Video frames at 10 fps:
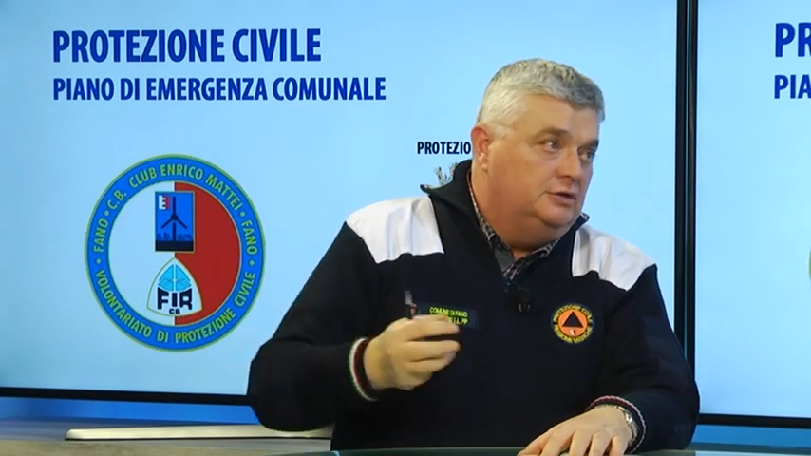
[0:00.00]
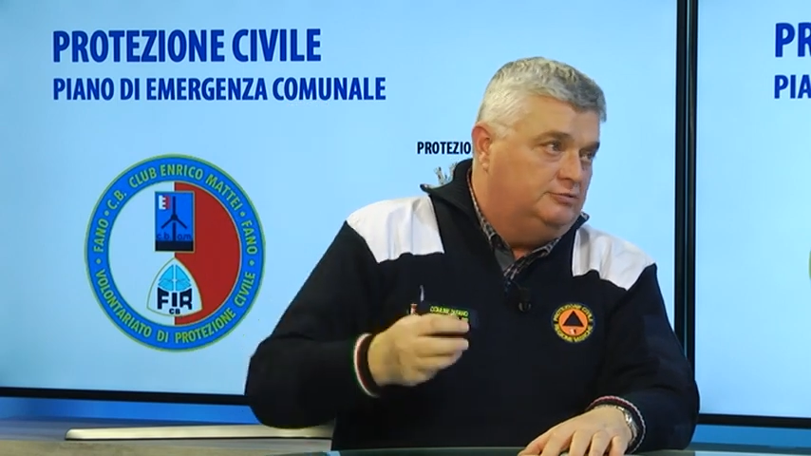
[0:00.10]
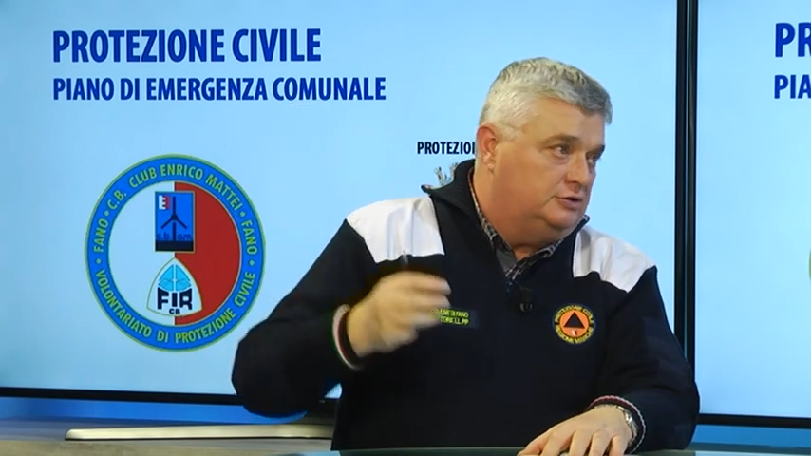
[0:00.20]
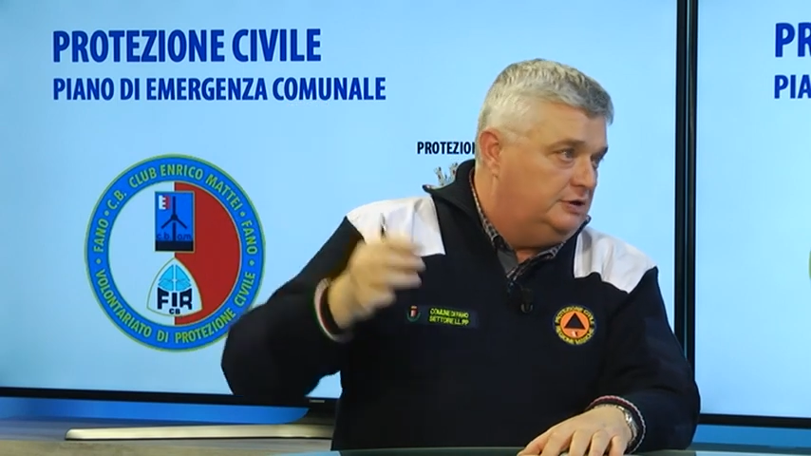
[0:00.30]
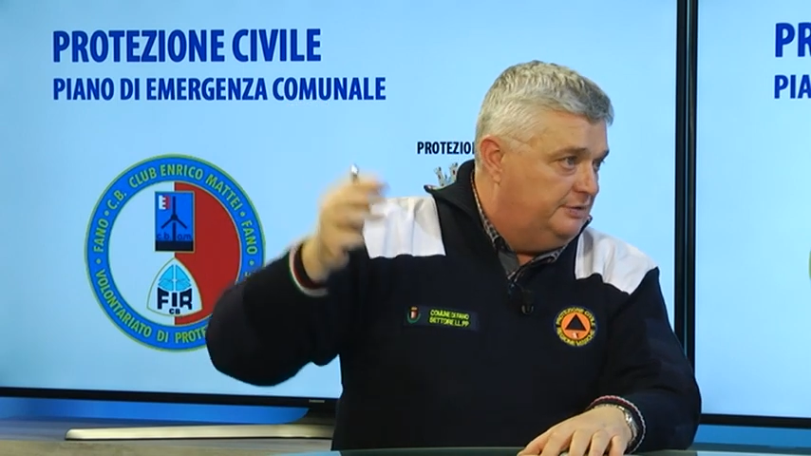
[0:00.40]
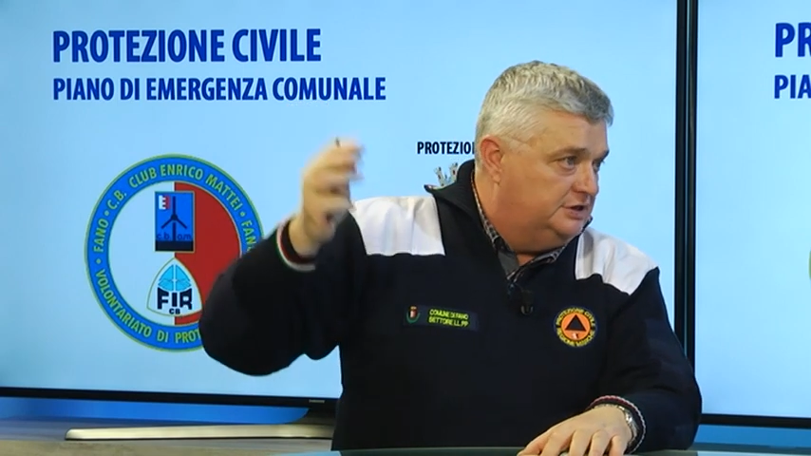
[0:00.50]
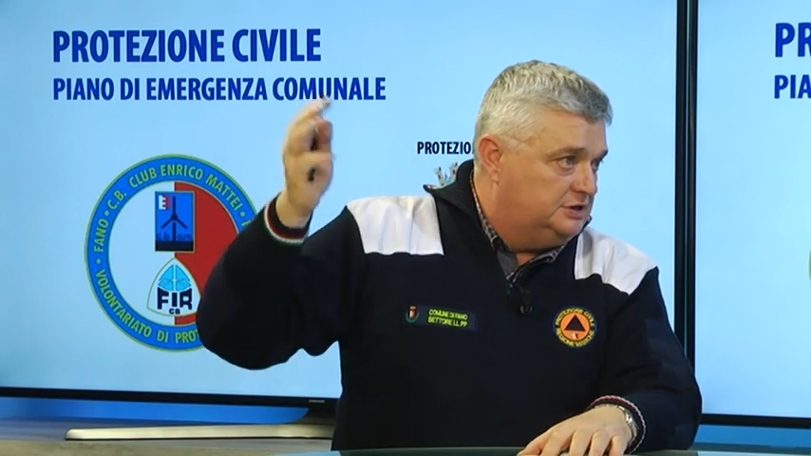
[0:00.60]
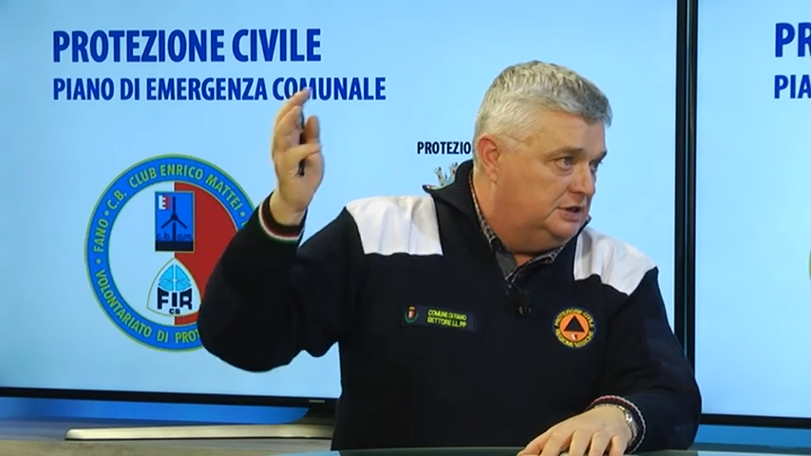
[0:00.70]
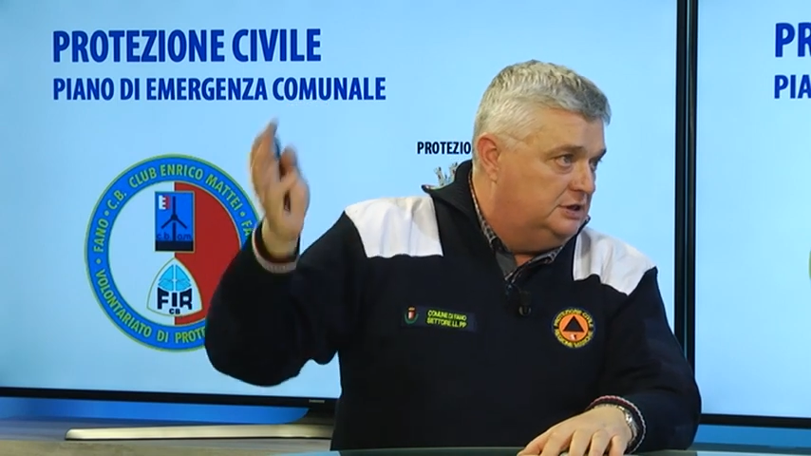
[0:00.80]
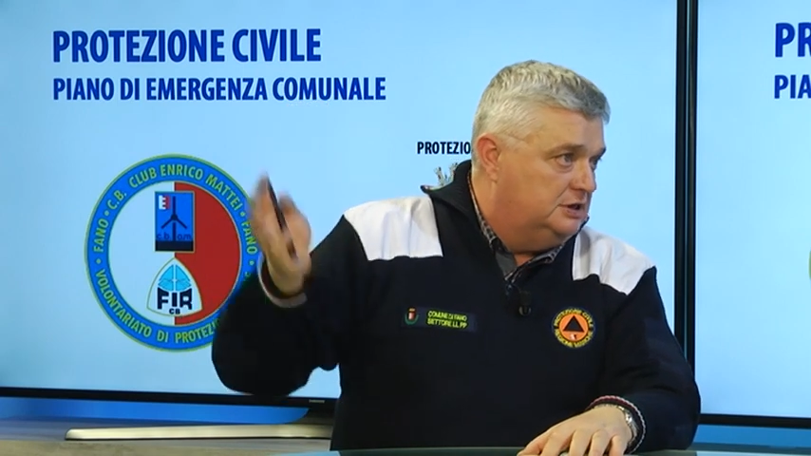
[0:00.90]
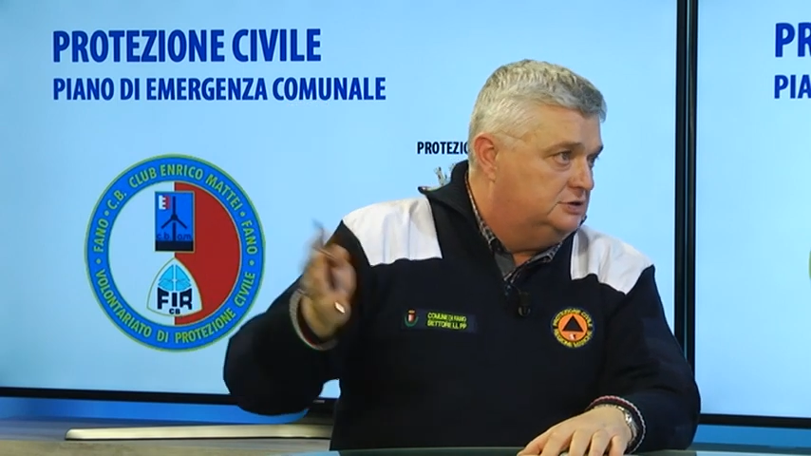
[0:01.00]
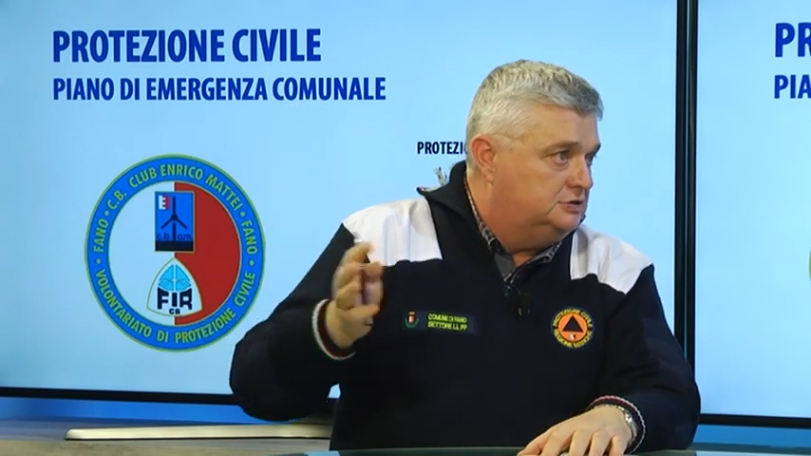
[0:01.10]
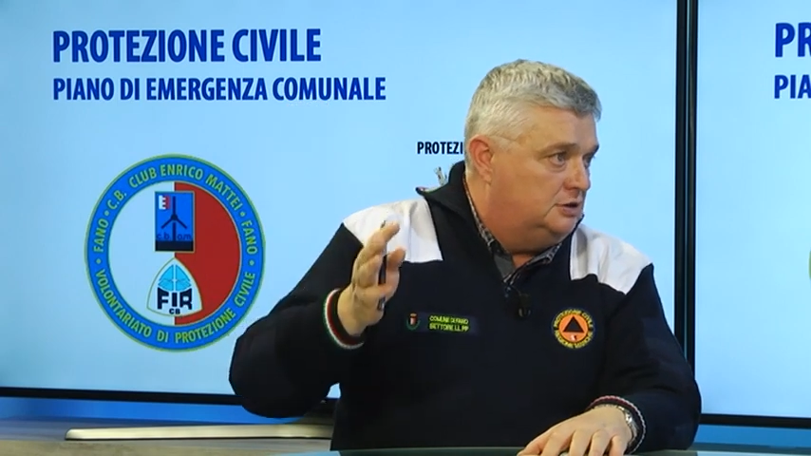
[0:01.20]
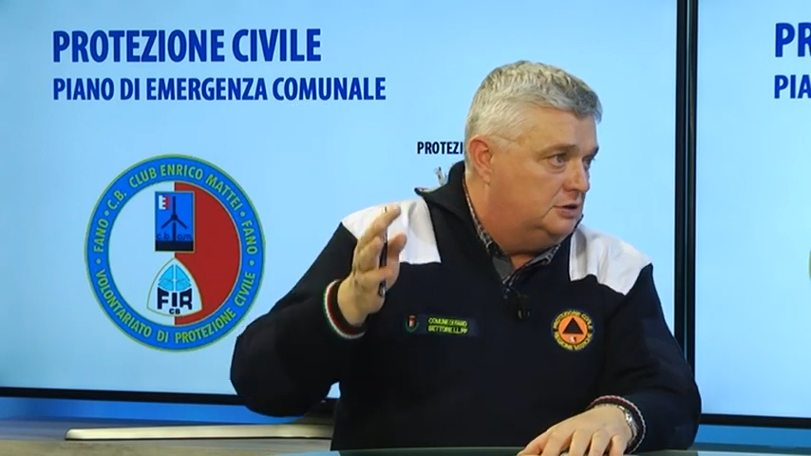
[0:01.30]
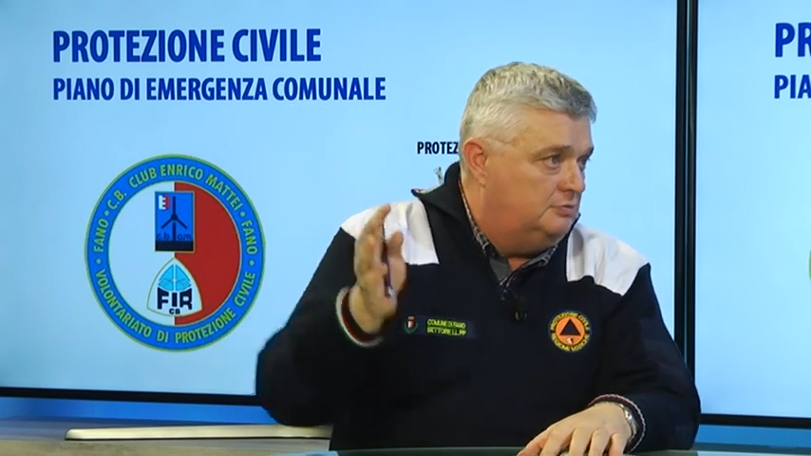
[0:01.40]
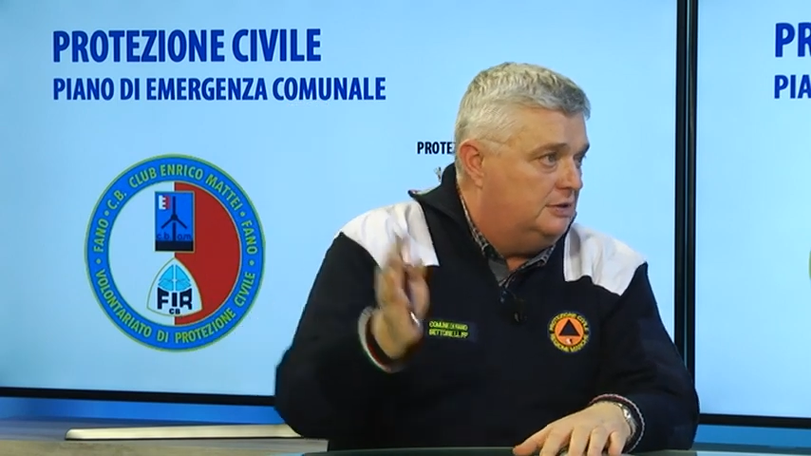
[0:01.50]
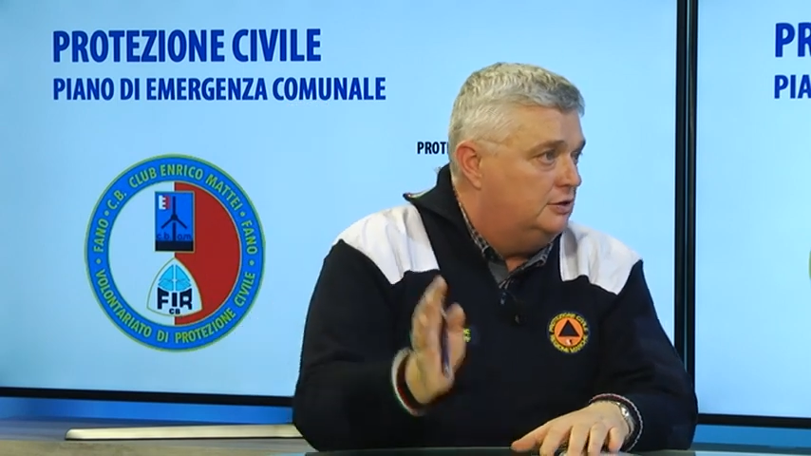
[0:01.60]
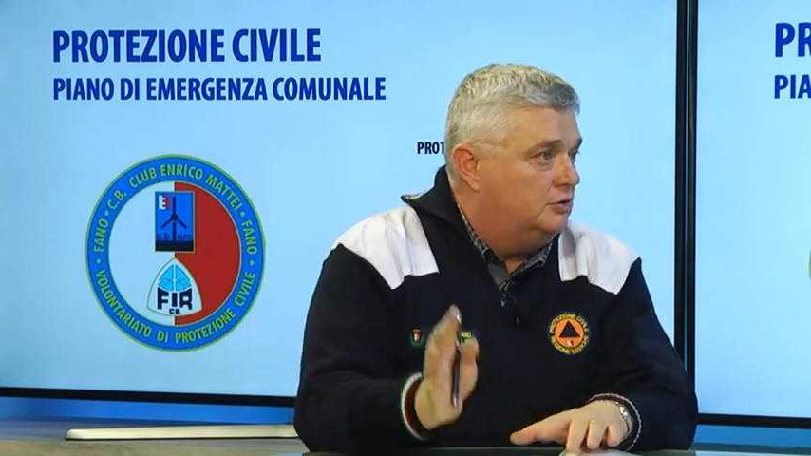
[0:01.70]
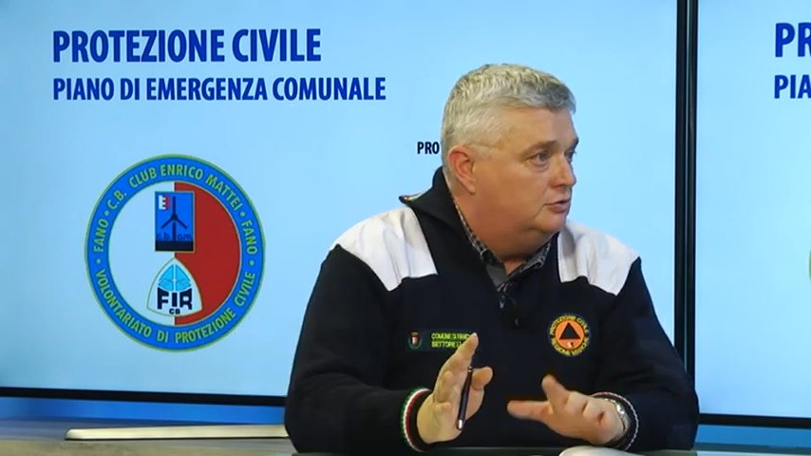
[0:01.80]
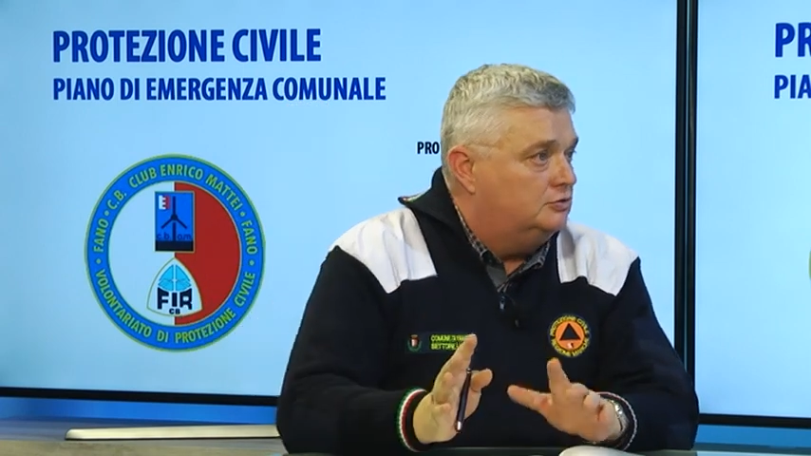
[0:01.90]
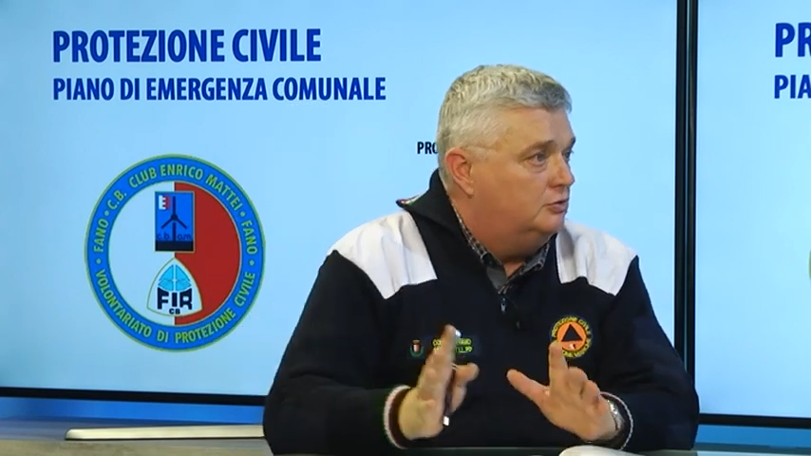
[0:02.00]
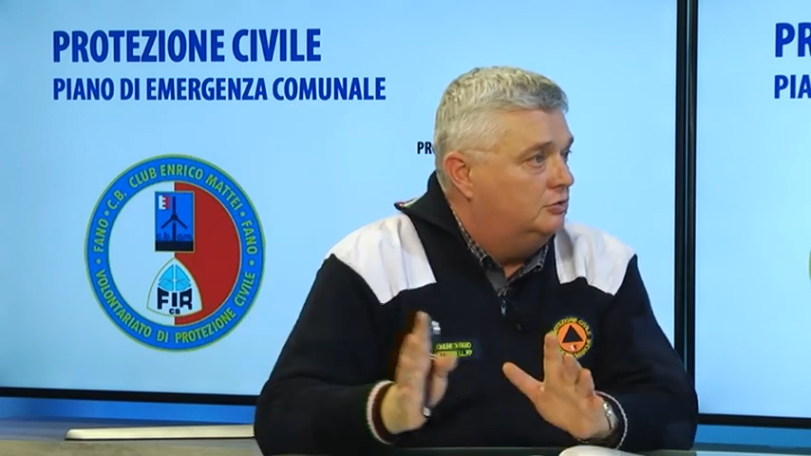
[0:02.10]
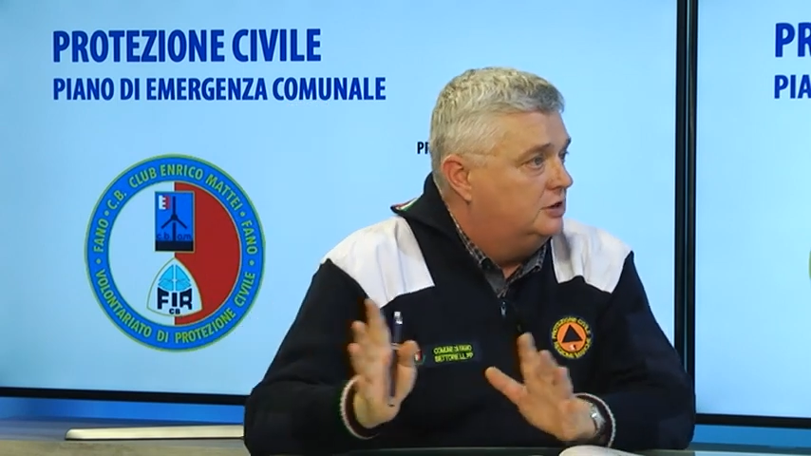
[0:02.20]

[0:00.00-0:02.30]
potrebbe essere la direzione del comando e controllo